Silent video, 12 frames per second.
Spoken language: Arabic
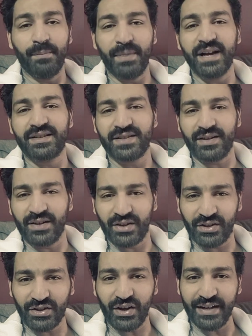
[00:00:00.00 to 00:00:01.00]
بقت
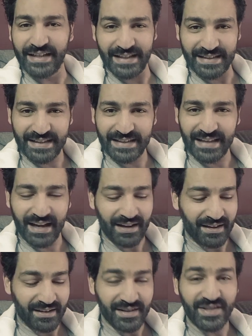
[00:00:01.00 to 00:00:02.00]
سياراتها
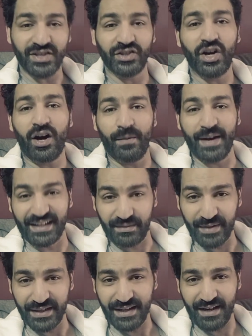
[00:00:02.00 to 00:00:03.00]
الجديده صناعه
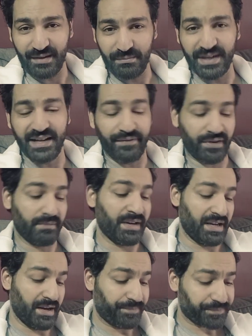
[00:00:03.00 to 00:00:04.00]
مغربيه
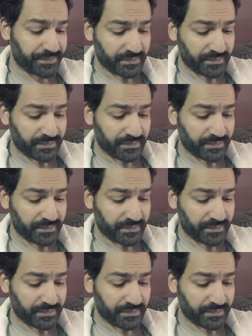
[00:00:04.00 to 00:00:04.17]
100%